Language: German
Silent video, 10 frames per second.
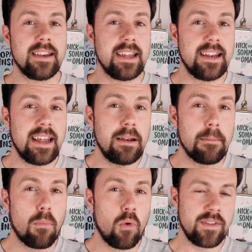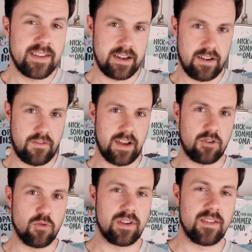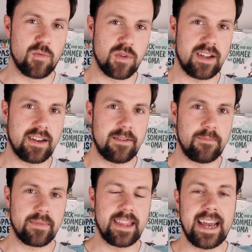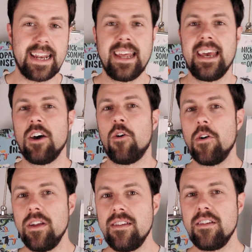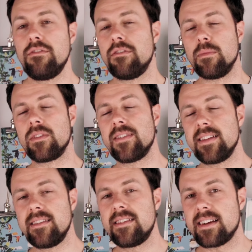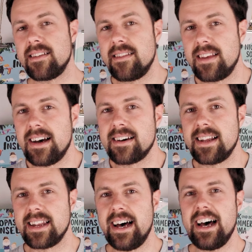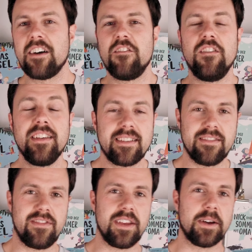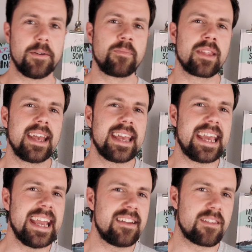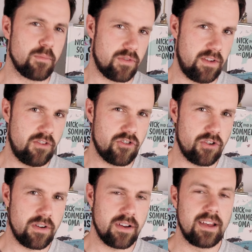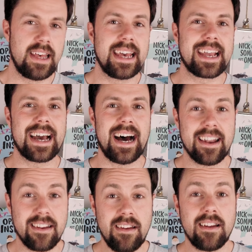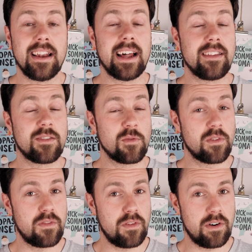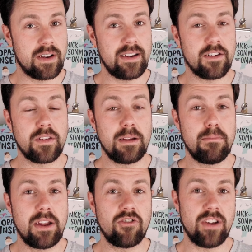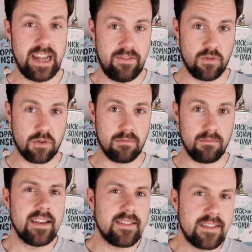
die den Mozart-Effekt untersucht hat. Nein, heute, 25, 30 Jahre danach, wissen wir, jedes Musikgenre kann leistungsfördernd auf den Menschen einwirken. Der